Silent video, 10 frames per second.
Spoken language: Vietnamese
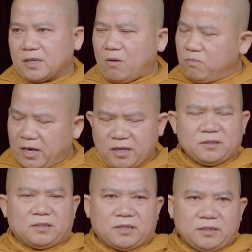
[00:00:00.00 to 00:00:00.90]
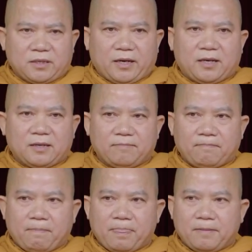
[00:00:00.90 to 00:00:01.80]
không hơn được cái gì cả
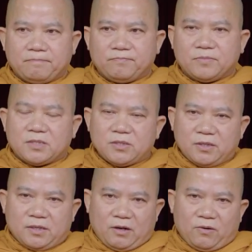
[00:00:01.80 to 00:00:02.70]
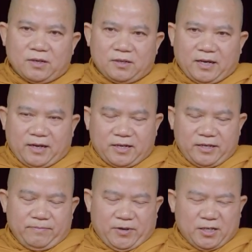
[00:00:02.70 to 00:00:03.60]
chưa nói là
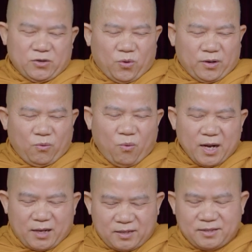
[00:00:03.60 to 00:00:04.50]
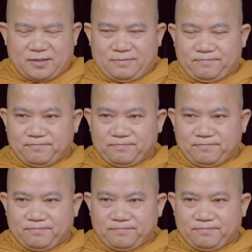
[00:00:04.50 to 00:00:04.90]
khi mà cái chùa nó quá lớn á